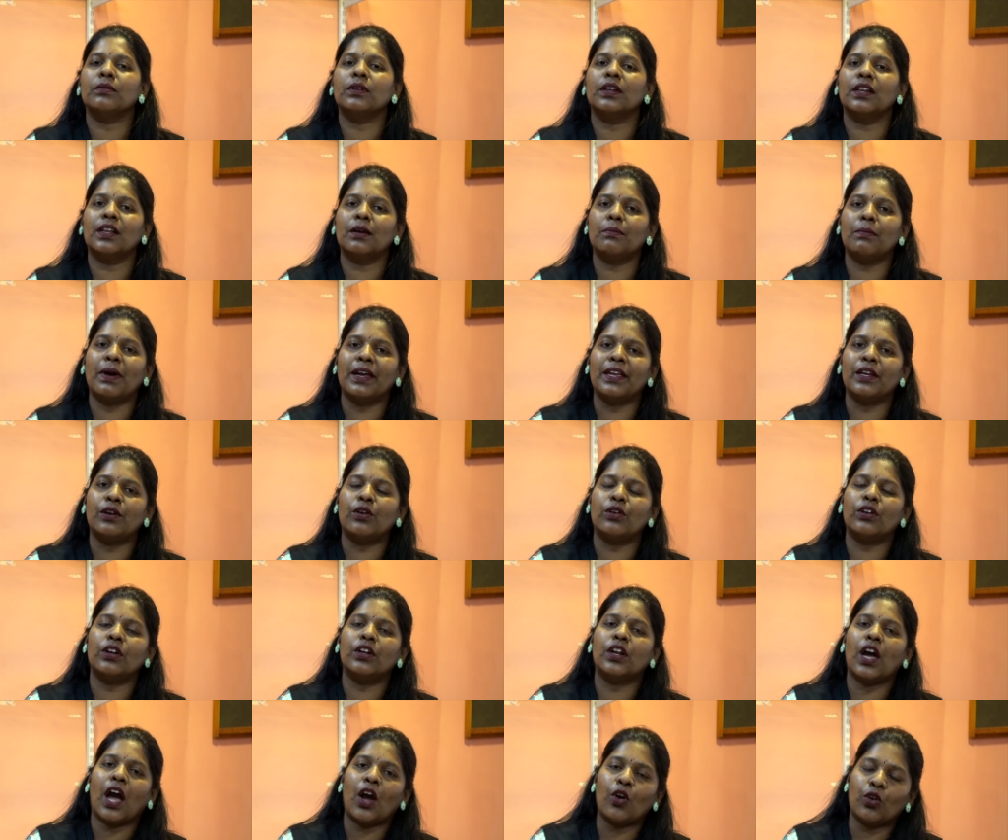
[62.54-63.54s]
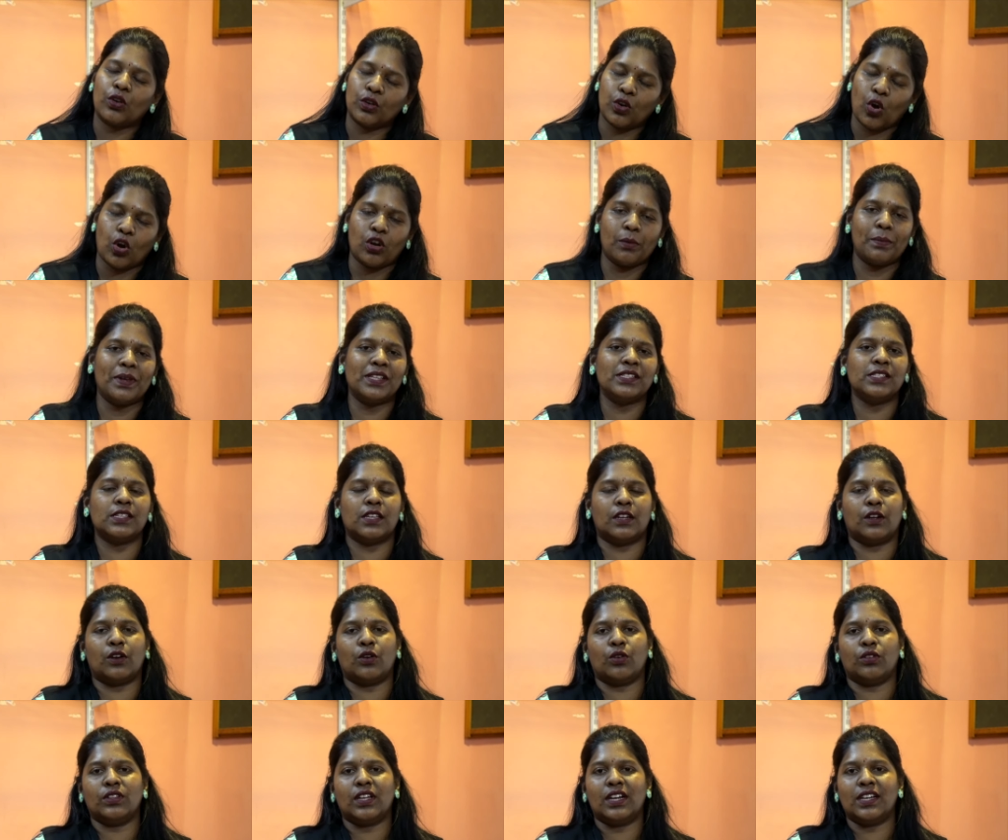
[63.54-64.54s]
இல்லை பைக்கோட டாக் டாக்குமெண்ட்ஸ்
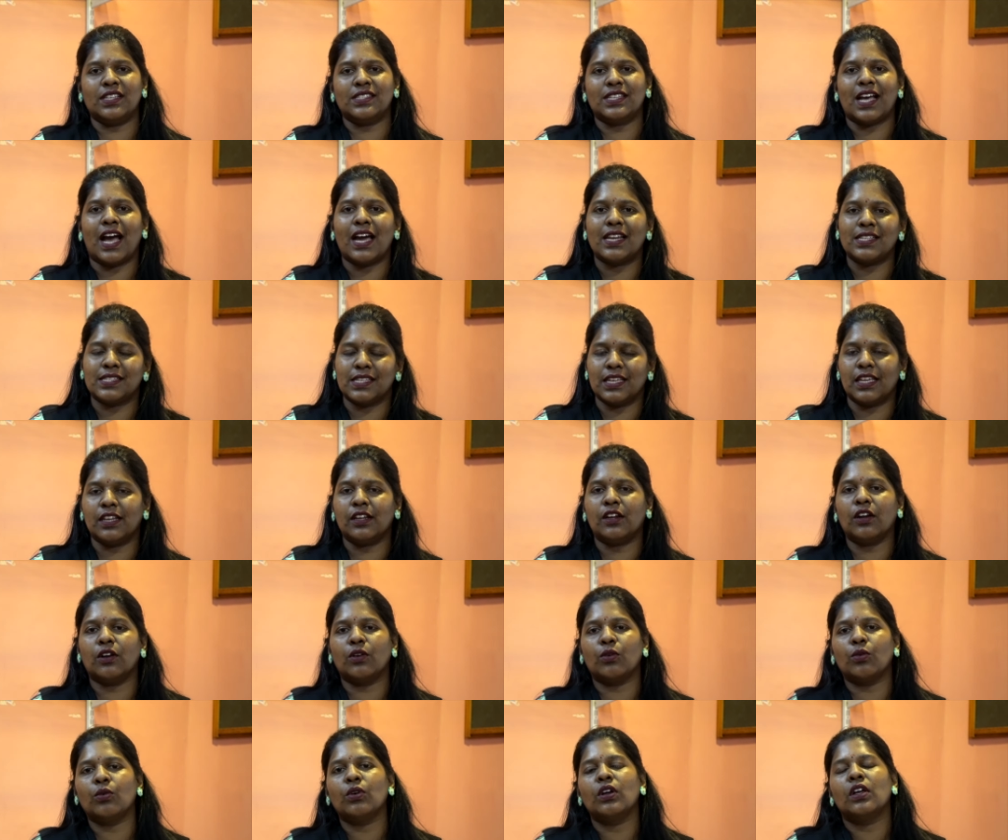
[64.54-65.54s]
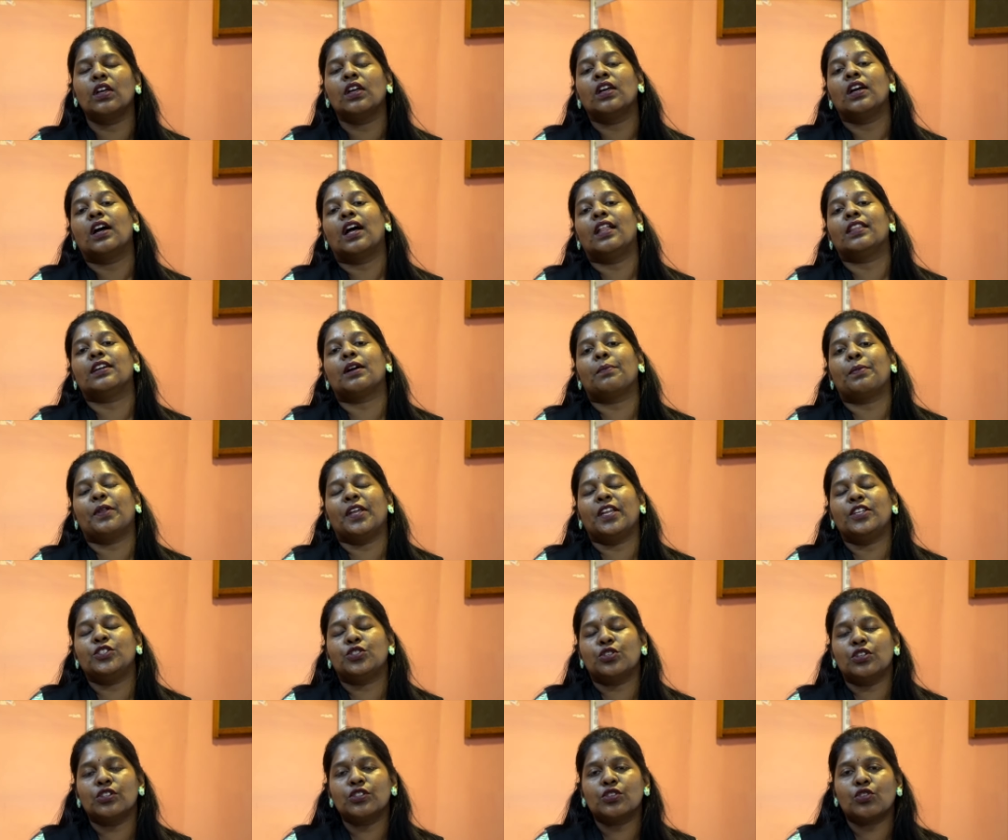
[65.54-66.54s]
இருக்கணும் தட் இஸ் ஆர்சி இருக்கணும் அதுக்கப்புறம்
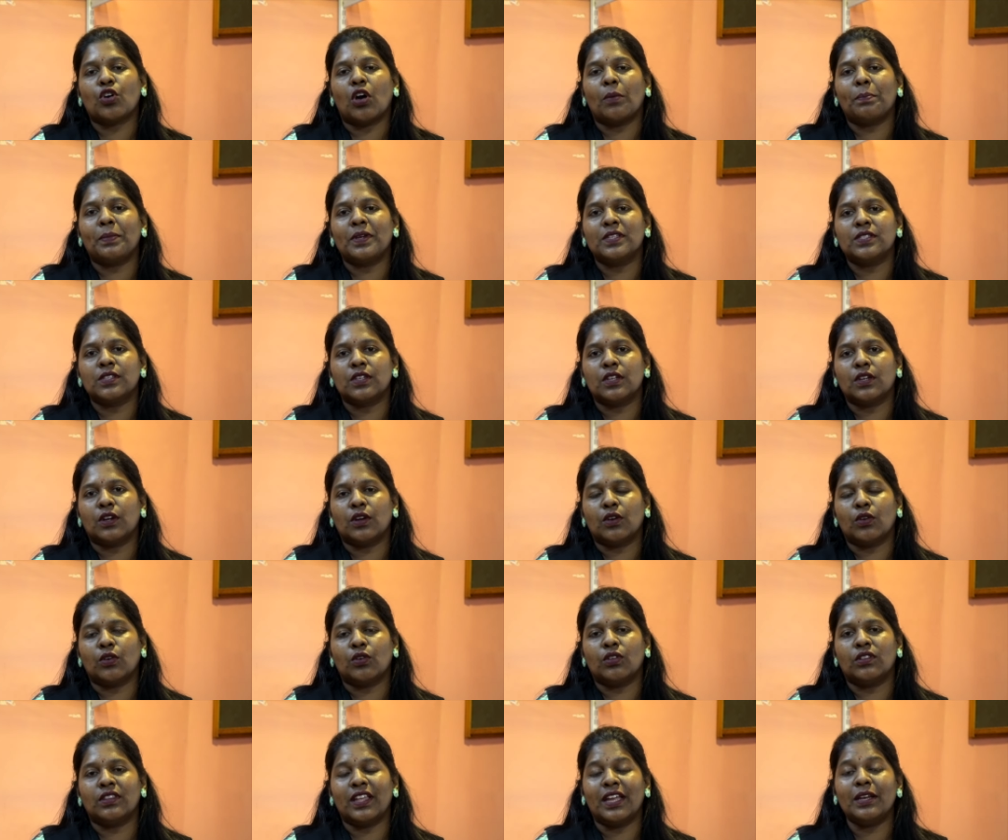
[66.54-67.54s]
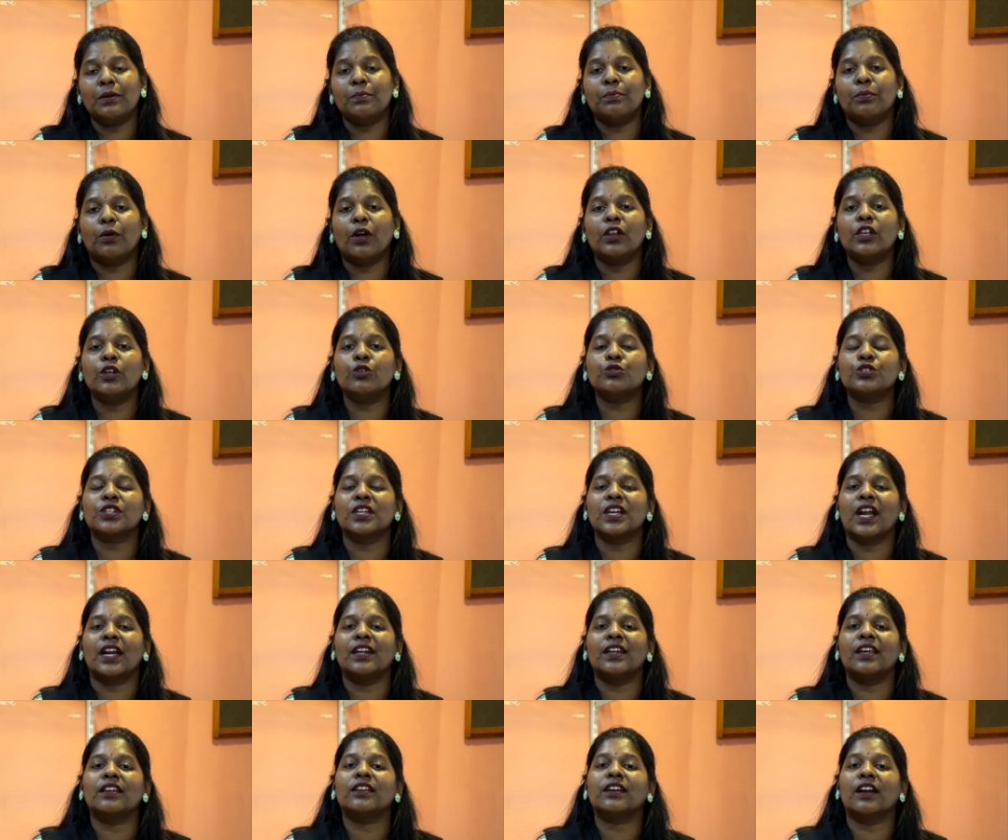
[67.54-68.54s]
இன்சூரன்ஸ் காப்பீஸ் இருக்கணும் தென் பொல்யூஷன்
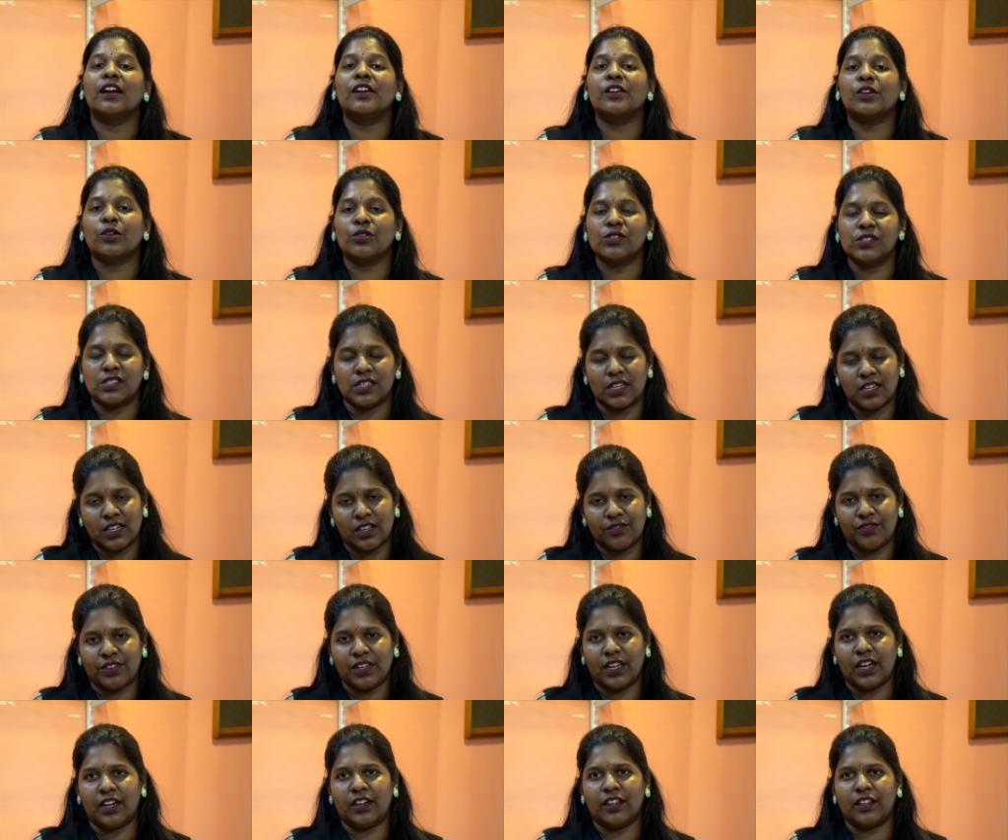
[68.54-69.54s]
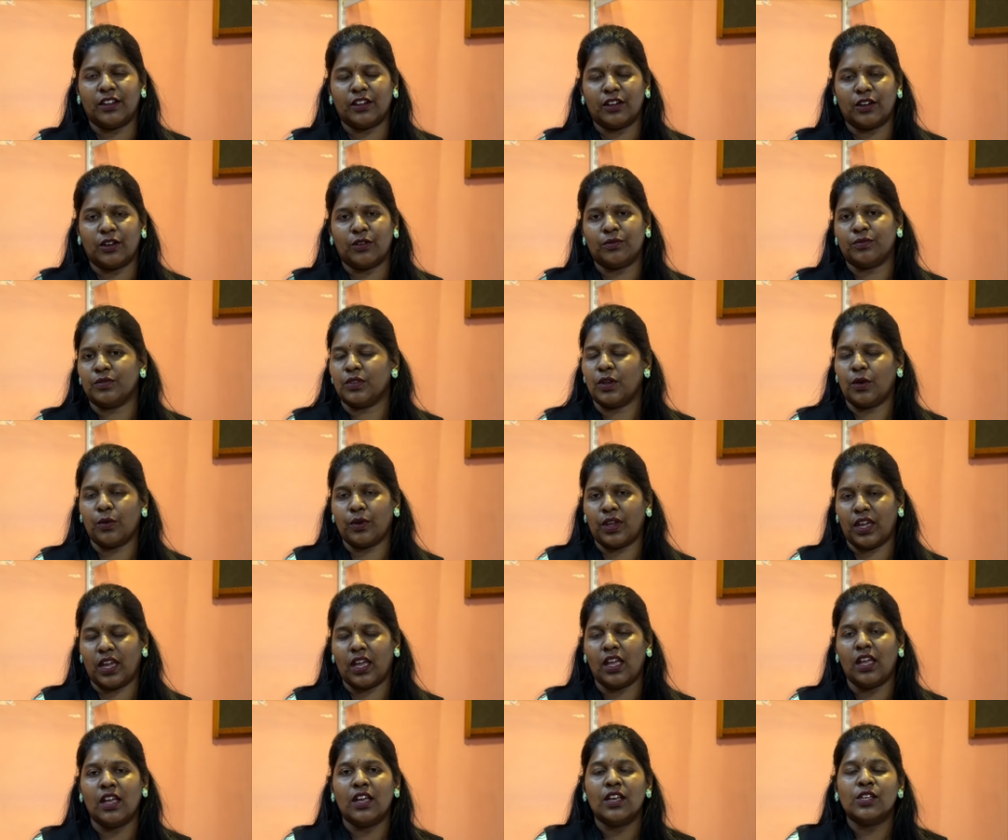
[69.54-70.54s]
அண்டர் கண்ட்ரோல் சர்டிஃபிகேட் இருக்கணும்
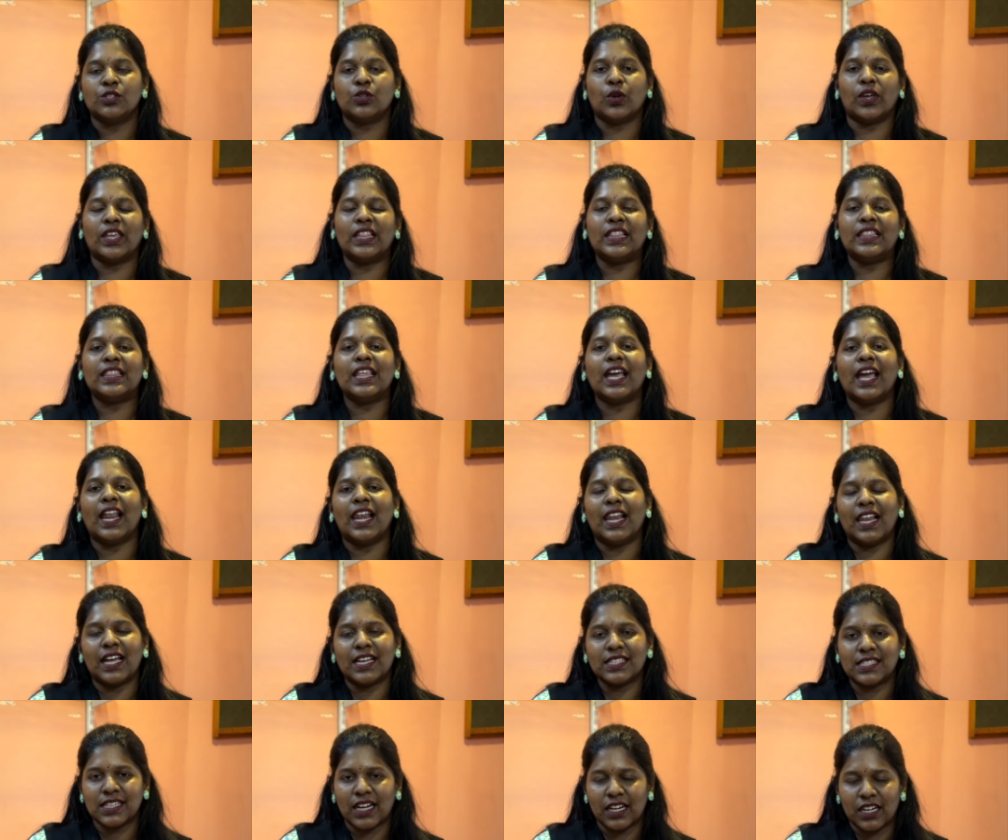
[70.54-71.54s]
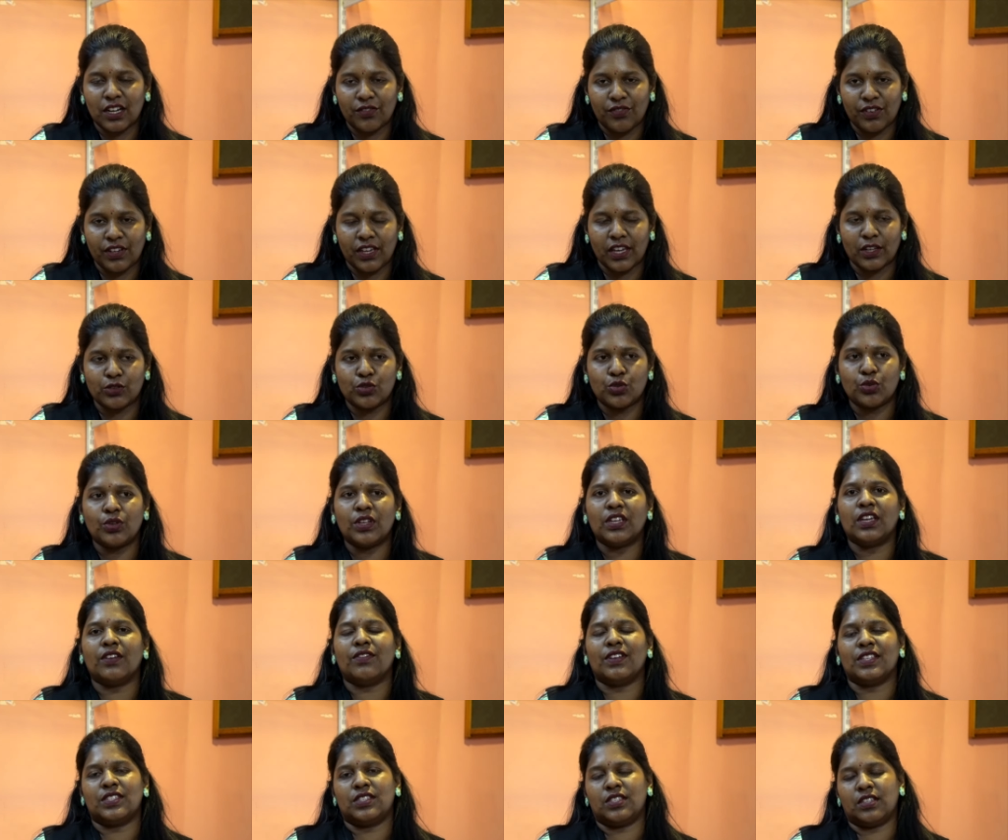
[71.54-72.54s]
ஓகே ஸோ இந்த எல்லா சர்டிஃபிகேட்ஸும்
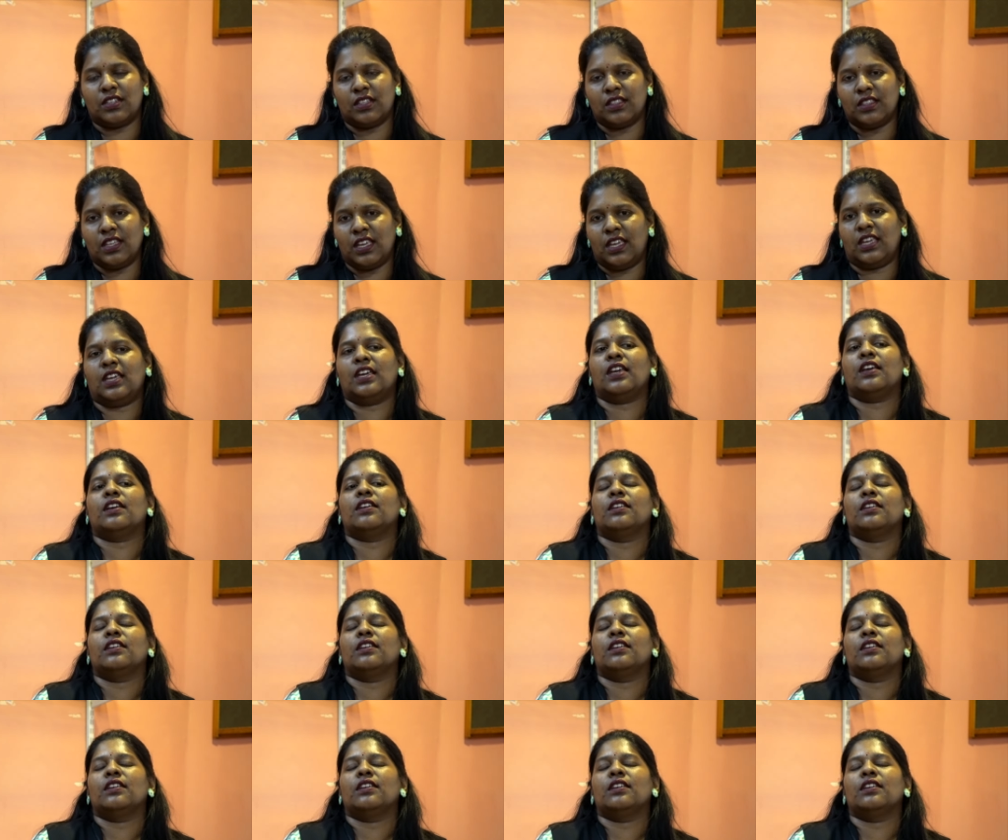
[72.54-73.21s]
நீங்கள் வச்சுருந்தீங்க